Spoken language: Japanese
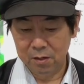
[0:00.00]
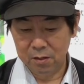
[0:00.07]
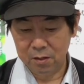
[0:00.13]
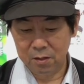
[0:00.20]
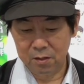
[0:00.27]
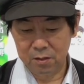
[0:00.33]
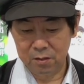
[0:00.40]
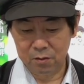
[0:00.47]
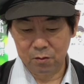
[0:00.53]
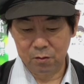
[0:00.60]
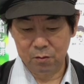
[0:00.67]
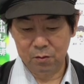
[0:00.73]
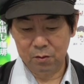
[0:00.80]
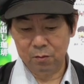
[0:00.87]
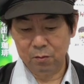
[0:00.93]
だから
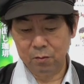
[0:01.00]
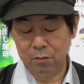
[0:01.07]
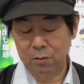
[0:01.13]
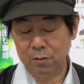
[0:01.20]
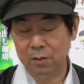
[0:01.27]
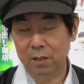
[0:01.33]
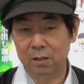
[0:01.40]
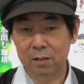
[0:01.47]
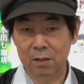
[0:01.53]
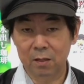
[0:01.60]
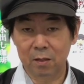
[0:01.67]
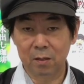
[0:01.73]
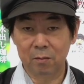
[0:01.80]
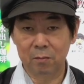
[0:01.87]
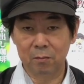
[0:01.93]
そっちの方になった
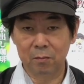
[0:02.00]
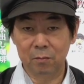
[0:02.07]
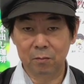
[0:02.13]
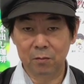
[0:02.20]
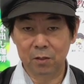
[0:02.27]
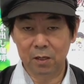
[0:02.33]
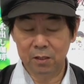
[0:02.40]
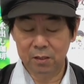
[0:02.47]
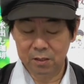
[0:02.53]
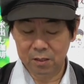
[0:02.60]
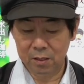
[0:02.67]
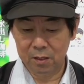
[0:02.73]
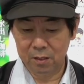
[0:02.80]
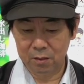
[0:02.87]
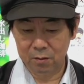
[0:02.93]
ら昔
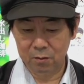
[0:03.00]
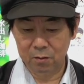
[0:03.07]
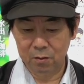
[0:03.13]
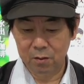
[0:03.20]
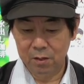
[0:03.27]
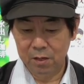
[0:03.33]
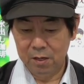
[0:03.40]
ながらの、